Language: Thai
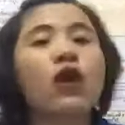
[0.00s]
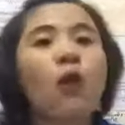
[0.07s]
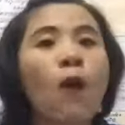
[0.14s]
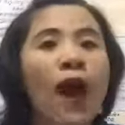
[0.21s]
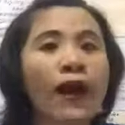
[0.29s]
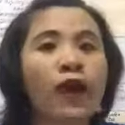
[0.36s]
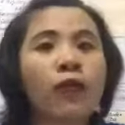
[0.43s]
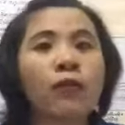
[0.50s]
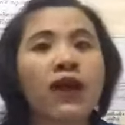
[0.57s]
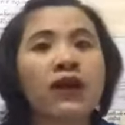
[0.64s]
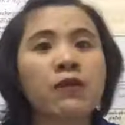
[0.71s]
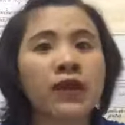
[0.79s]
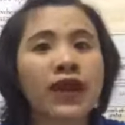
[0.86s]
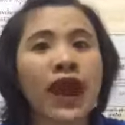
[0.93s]
หว่านออกไป
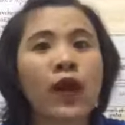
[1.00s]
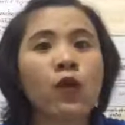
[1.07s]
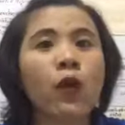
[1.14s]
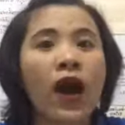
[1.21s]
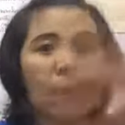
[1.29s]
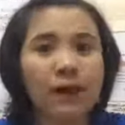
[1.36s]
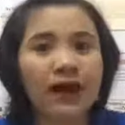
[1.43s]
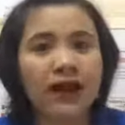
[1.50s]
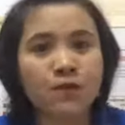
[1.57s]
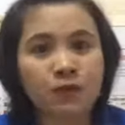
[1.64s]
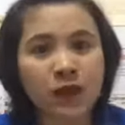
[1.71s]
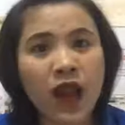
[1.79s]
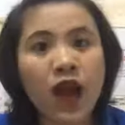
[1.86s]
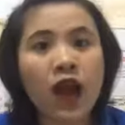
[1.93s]
เหมือนการหว่านเมล็ด
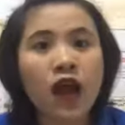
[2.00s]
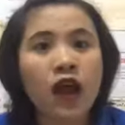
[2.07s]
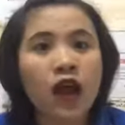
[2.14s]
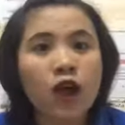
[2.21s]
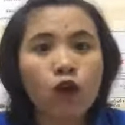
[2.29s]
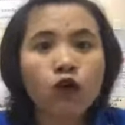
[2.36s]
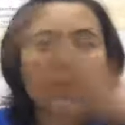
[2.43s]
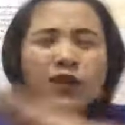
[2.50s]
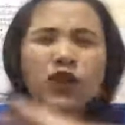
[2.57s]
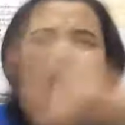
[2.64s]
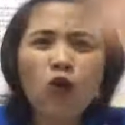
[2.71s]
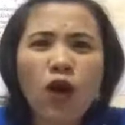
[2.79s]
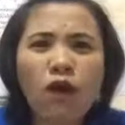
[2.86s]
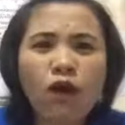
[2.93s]
คุณไม่ต้อง
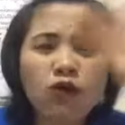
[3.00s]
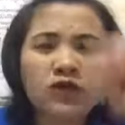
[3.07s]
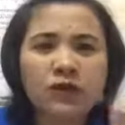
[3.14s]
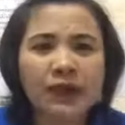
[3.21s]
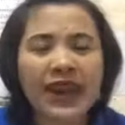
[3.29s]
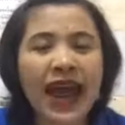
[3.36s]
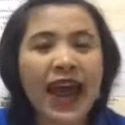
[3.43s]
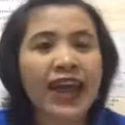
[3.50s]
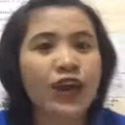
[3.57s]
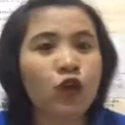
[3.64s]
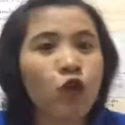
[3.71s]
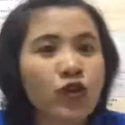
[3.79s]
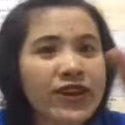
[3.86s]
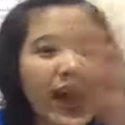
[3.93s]
กลัวว่าคุณจะไม่ได้
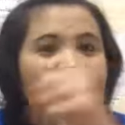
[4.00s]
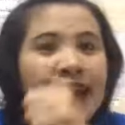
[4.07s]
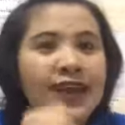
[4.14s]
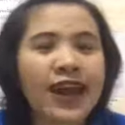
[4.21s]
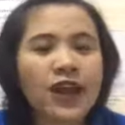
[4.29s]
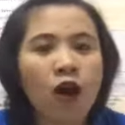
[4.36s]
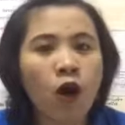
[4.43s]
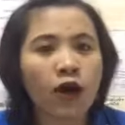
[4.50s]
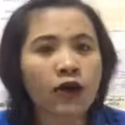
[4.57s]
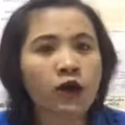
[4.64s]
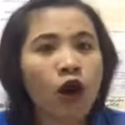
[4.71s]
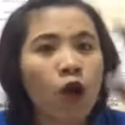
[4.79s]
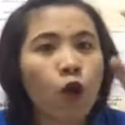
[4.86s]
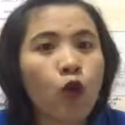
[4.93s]
คุณได้แน่นอน
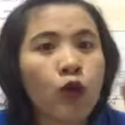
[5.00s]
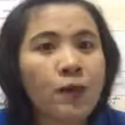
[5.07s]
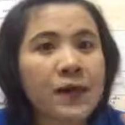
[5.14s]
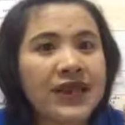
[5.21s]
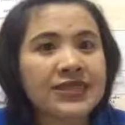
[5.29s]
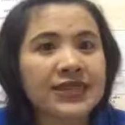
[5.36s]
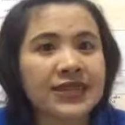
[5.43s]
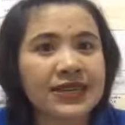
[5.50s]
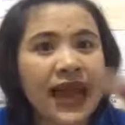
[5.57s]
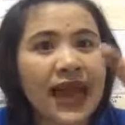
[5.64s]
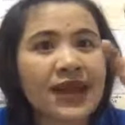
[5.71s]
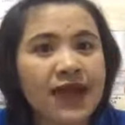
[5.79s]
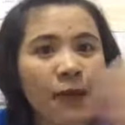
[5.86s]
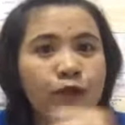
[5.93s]
คุณมีสิทธิ์ได้
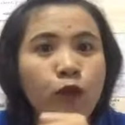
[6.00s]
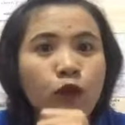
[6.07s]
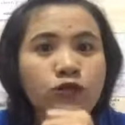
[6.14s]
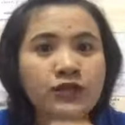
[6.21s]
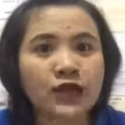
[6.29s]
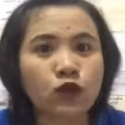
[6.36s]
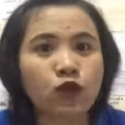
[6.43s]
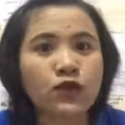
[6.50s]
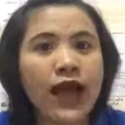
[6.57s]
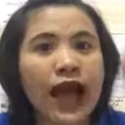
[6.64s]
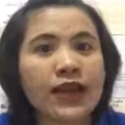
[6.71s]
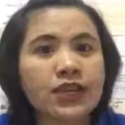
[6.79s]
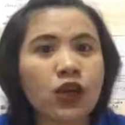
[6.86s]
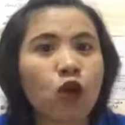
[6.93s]
รับทุกสิ่งทุกอย่าง
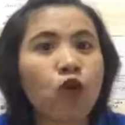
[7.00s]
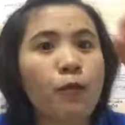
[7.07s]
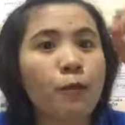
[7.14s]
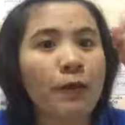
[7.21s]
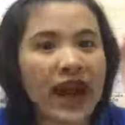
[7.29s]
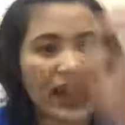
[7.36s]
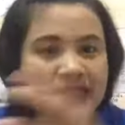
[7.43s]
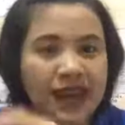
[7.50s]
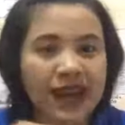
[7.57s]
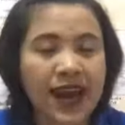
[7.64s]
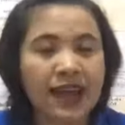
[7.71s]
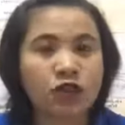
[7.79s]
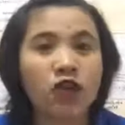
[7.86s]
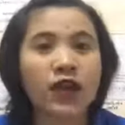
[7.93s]
ที่คุณปรารถนา
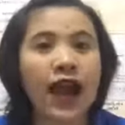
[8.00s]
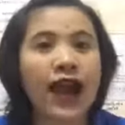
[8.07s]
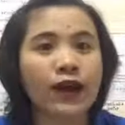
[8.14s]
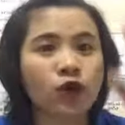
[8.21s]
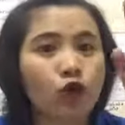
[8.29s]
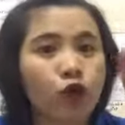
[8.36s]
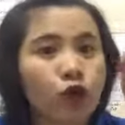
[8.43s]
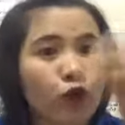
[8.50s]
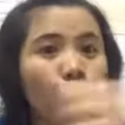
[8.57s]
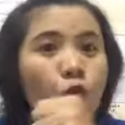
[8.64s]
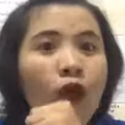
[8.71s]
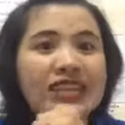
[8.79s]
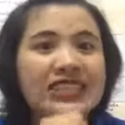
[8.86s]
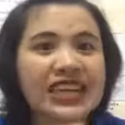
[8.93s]
ต้องการคุณรู้
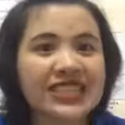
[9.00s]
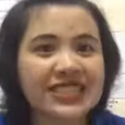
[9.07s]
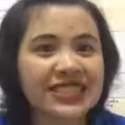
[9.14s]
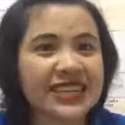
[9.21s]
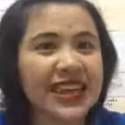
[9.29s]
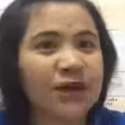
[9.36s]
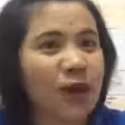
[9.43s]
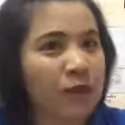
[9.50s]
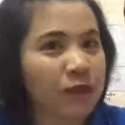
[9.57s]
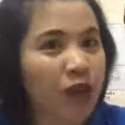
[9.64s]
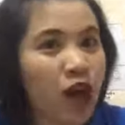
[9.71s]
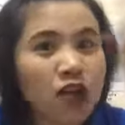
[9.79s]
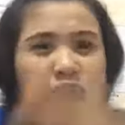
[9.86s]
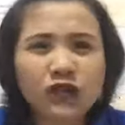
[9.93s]
ให้ชัดเจนแบบ
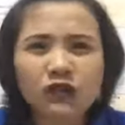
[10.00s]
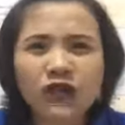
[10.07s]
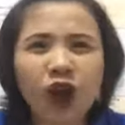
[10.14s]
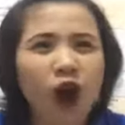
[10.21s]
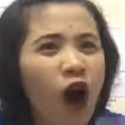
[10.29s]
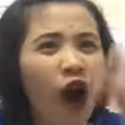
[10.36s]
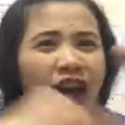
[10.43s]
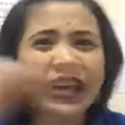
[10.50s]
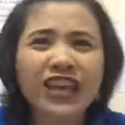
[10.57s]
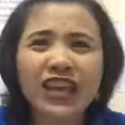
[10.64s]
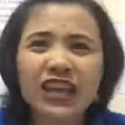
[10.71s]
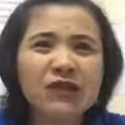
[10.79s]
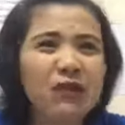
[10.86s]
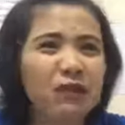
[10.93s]
ข้อนี้
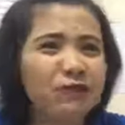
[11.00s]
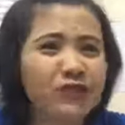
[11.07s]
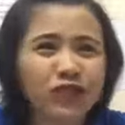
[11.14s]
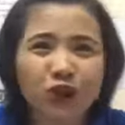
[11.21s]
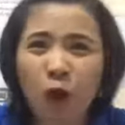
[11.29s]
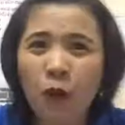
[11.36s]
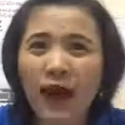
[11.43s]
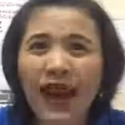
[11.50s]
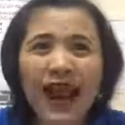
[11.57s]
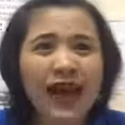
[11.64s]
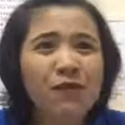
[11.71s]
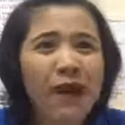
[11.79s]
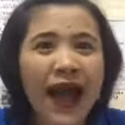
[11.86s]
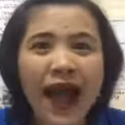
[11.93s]
คือแบบทรงพลัง
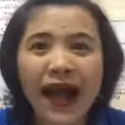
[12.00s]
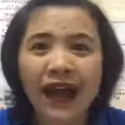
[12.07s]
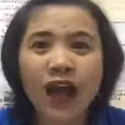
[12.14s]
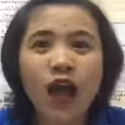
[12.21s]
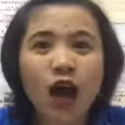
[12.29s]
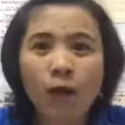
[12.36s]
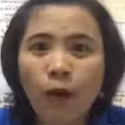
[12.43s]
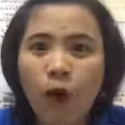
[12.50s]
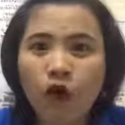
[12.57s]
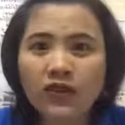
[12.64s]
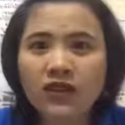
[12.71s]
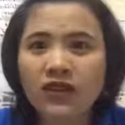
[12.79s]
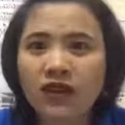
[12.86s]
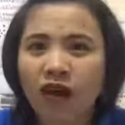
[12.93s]
มากพูด
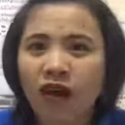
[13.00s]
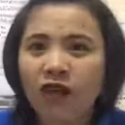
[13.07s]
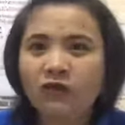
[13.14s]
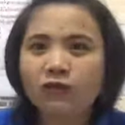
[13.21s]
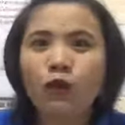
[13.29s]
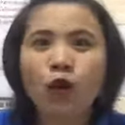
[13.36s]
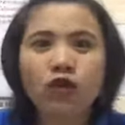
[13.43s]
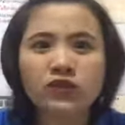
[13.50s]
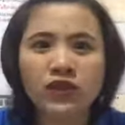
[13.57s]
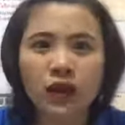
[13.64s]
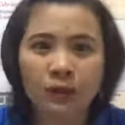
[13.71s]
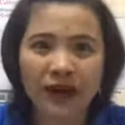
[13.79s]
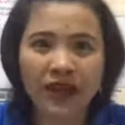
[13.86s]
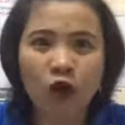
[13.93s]
ถึงพูดถึง
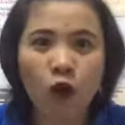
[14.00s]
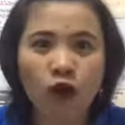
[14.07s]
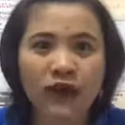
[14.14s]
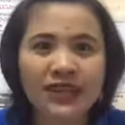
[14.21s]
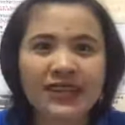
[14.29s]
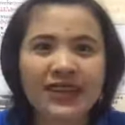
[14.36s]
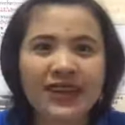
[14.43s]
ประโยคนี้ทีไร